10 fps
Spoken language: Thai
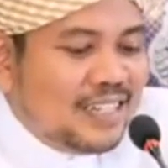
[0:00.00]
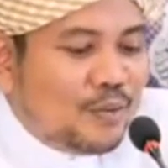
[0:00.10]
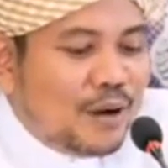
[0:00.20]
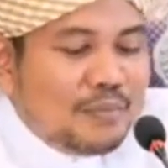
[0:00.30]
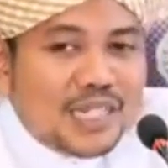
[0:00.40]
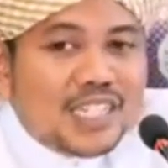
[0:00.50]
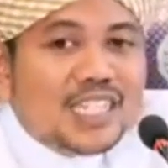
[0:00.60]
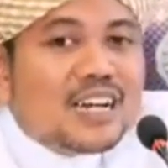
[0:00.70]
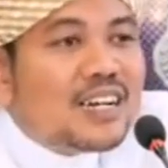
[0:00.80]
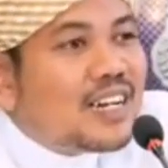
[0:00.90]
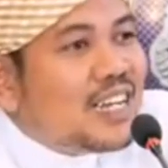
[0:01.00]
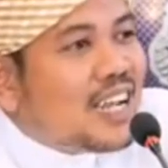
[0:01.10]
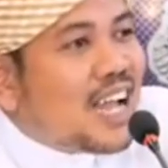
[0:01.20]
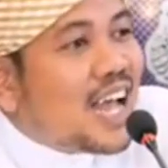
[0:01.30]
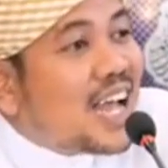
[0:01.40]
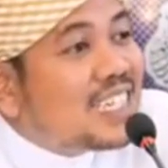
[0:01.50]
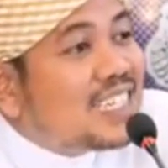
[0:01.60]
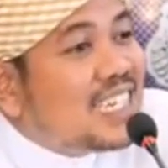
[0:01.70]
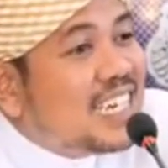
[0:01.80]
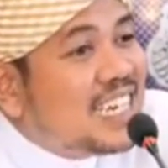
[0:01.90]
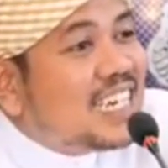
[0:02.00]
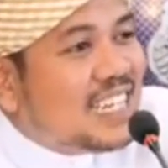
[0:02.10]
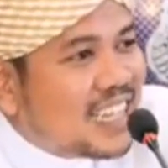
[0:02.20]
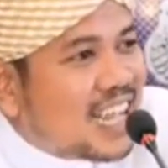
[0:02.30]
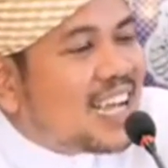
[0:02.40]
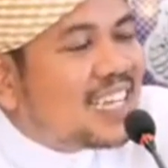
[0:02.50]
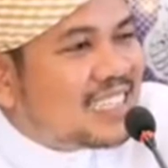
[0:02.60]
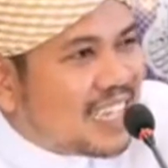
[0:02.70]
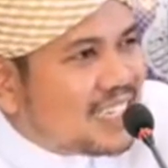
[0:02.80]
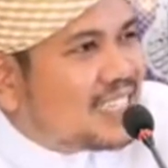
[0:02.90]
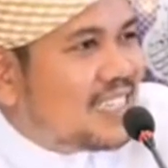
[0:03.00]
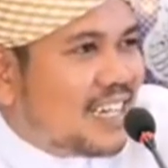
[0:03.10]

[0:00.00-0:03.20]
ว่ามินชัรริฮาซิดินอิซาฮัสซัด